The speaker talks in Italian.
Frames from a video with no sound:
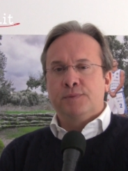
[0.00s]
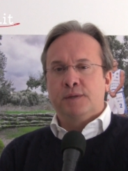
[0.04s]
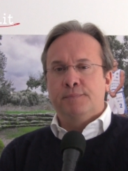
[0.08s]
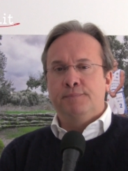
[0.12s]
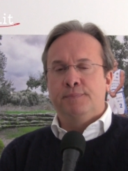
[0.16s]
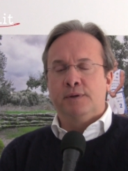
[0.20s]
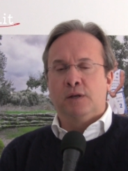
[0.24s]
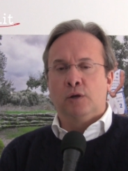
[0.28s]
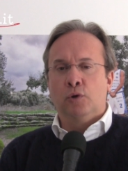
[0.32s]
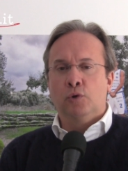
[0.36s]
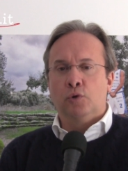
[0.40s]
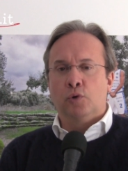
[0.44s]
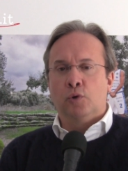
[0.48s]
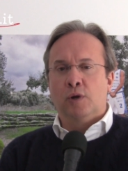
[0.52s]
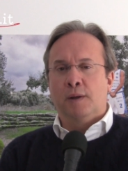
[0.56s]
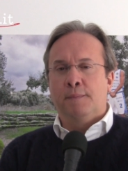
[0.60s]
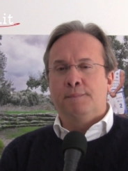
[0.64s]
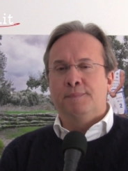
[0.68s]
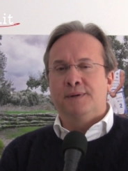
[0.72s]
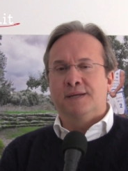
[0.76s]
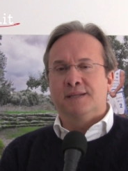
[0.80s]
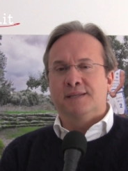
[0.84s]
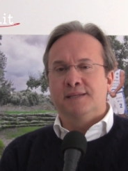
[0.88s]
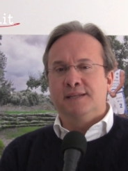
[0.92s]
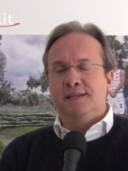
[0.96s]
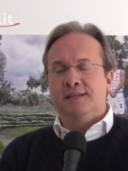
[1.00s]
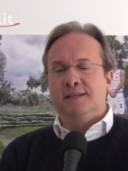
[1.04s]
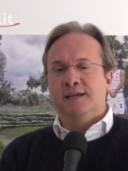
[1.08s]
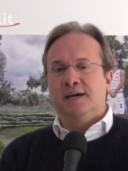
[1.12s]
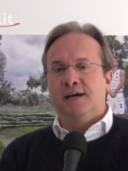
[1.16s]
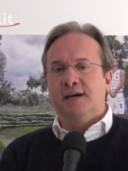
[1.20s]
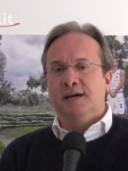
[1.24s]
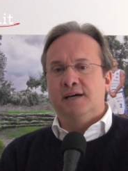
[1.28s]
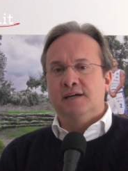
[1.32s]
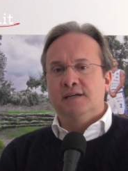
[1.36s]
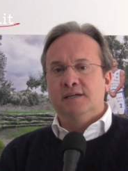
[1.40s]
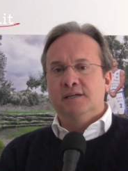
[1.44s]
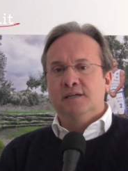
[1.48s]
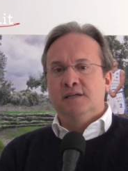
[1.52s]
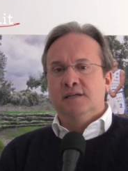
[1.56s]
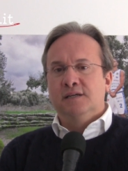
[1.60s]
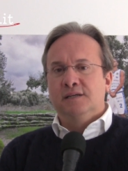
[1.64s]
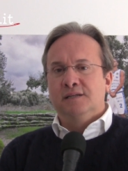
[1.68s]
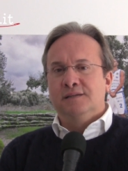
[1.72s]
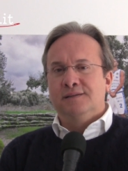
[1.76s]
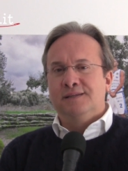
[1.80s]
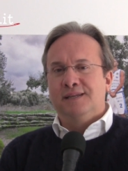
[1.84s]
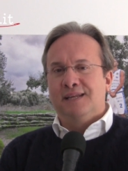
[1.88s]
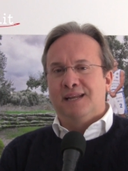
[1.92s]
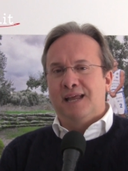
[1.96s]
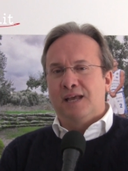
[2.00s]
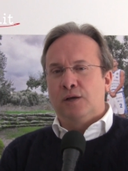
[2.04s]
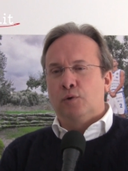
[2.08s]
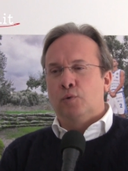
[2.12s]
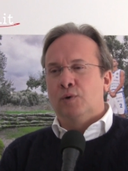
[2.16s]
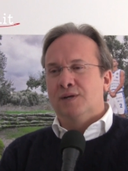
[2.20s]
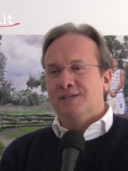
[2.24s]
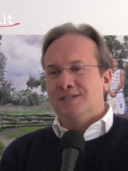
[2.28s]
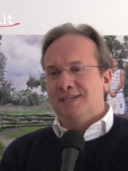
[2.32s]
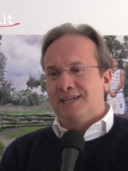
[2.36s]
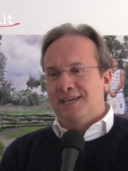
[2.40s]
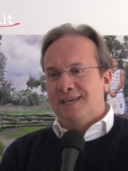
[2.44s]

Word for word: per loro una partita direi quasi